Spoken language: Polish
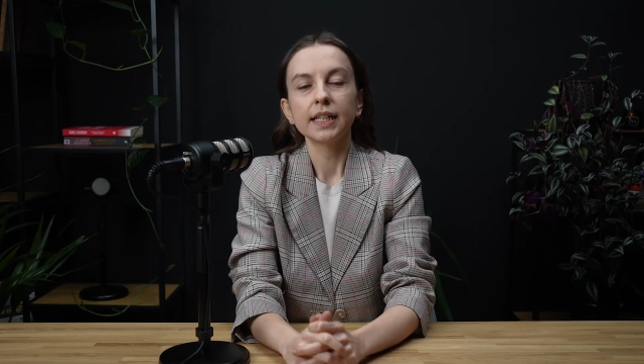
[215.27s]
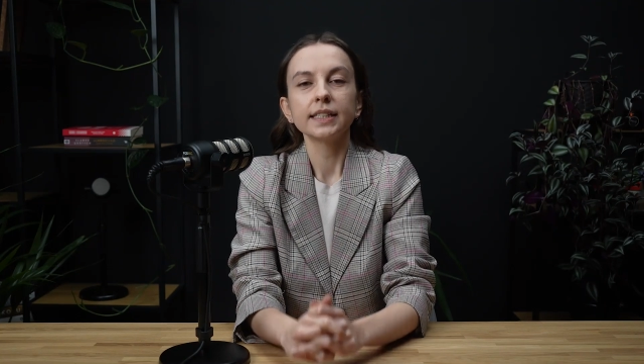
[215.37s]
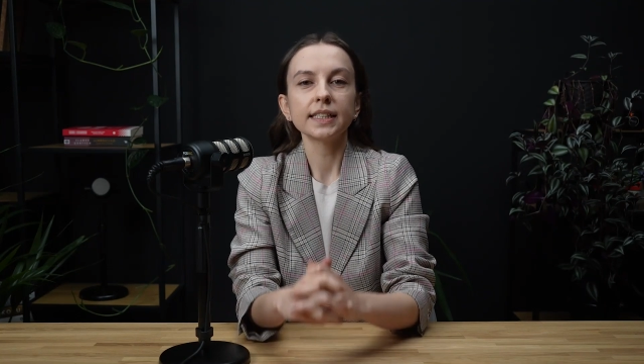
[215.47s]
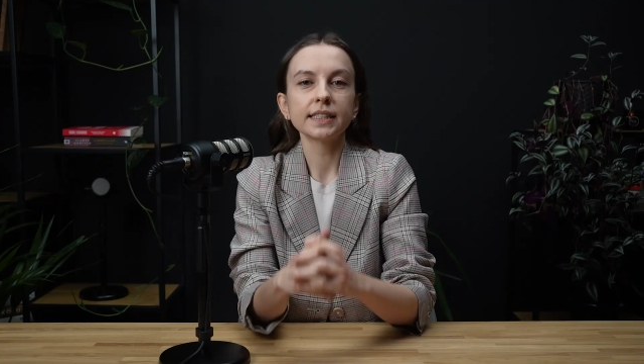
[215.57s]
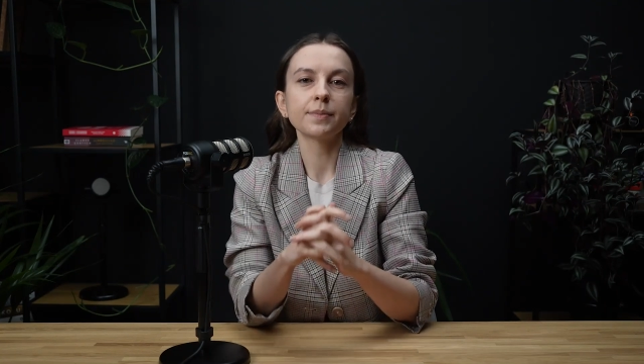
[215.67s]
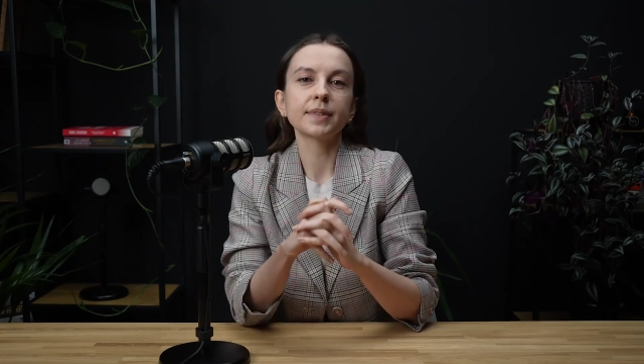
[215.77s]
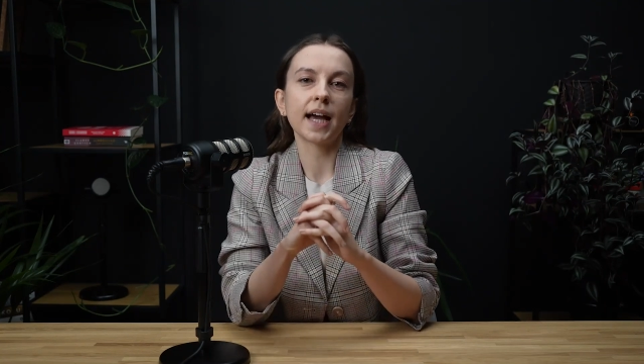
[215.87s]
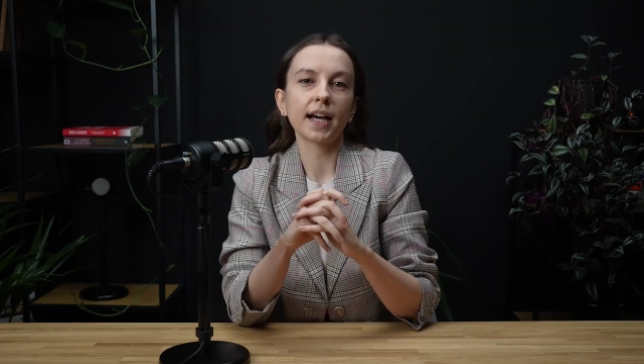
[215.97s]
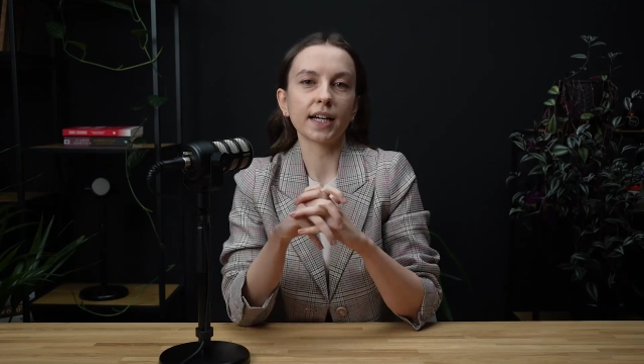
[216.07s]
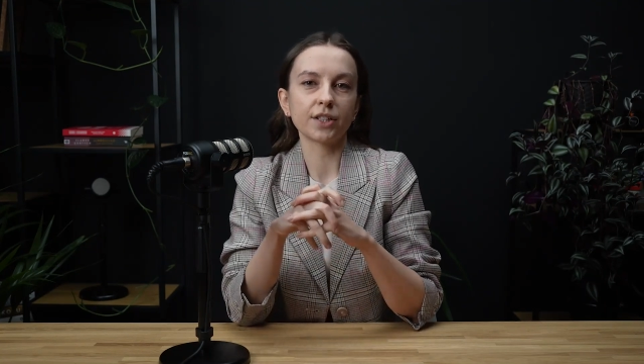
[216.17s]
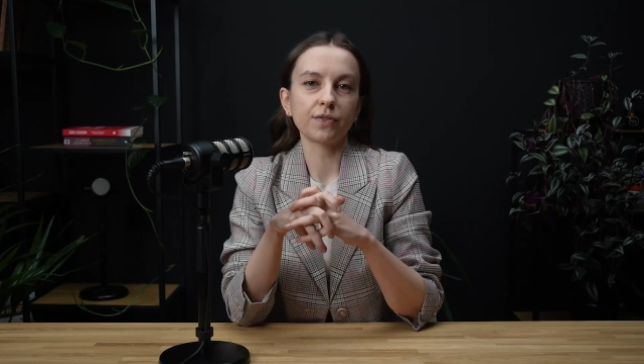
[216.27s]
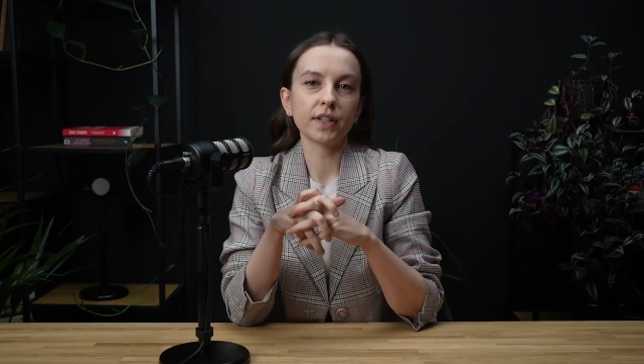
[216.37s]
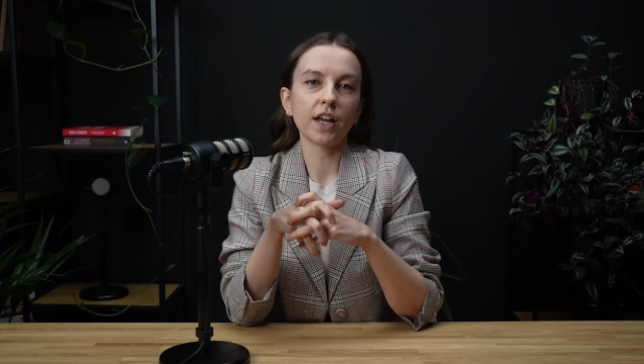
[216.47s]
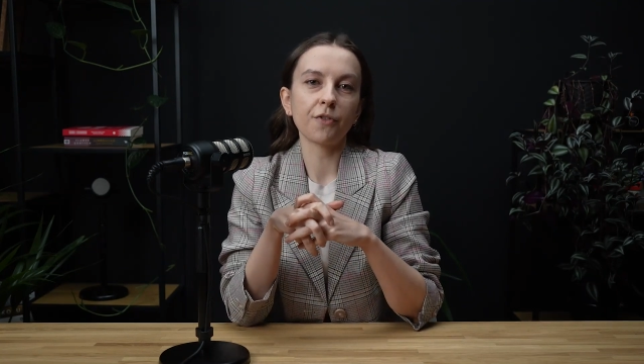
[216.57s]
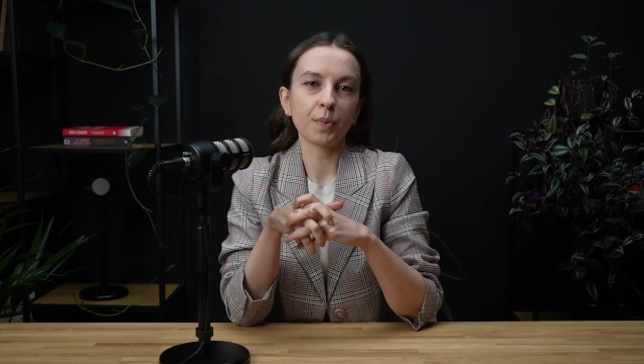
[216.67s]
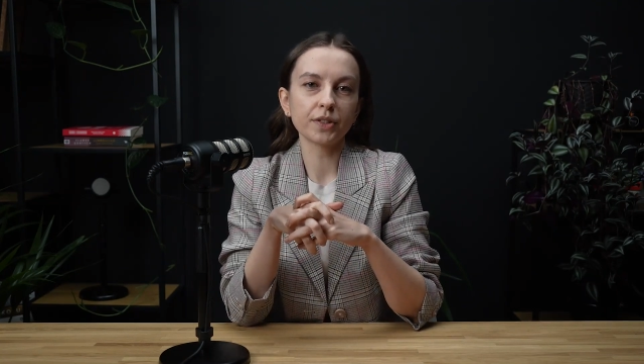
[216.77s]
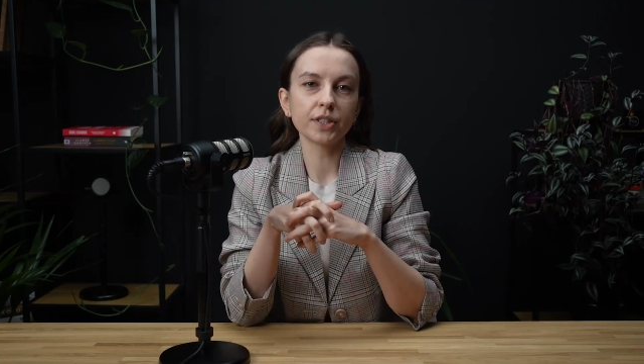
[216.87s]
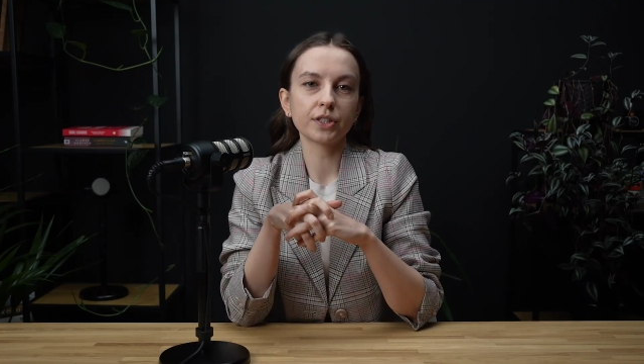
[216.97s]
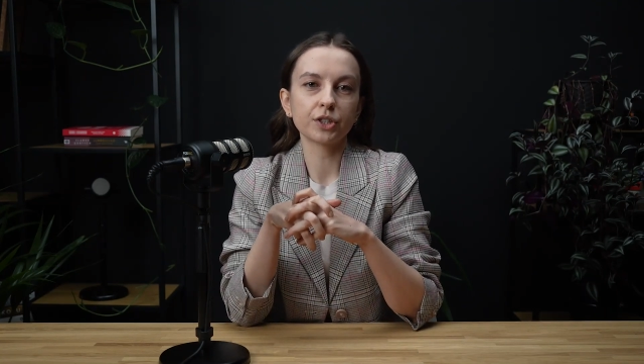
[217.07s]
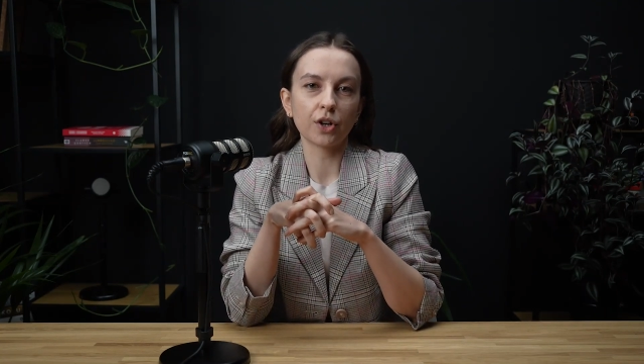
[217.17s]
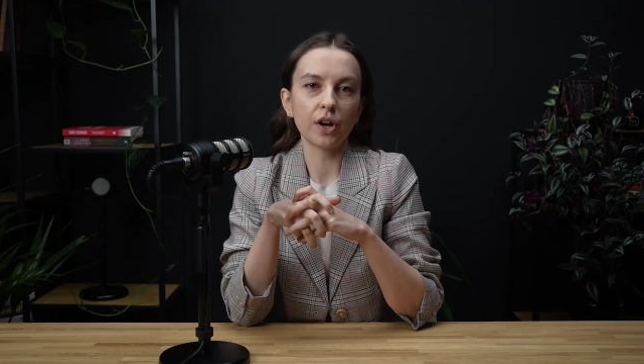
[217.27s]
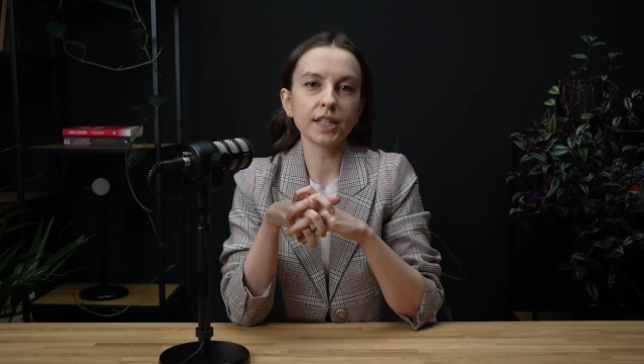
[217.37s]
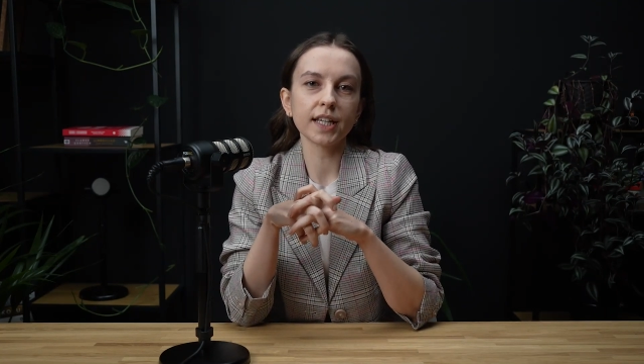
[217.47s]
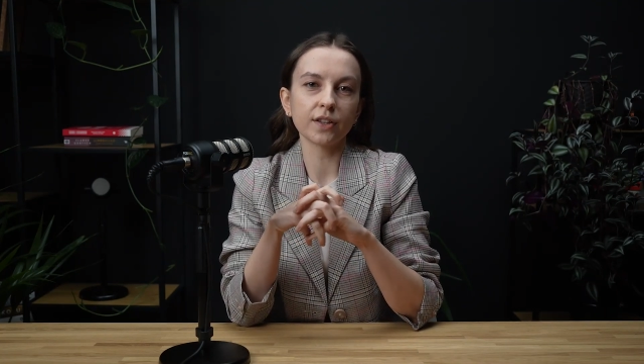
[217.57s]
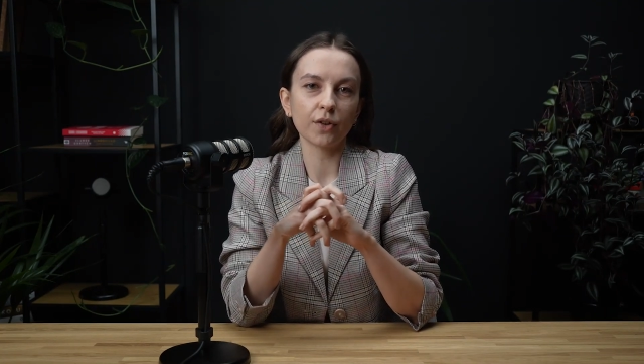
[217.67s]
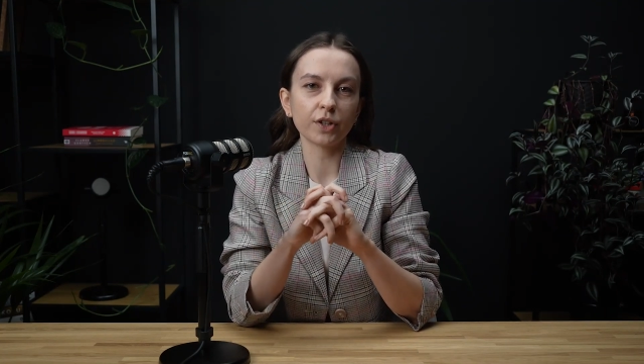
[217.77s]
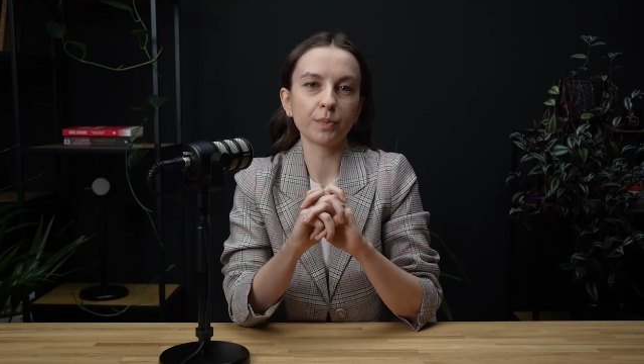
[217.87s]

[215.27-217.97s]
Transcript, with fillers: jestem zaangażowana w proces szkolenia nowych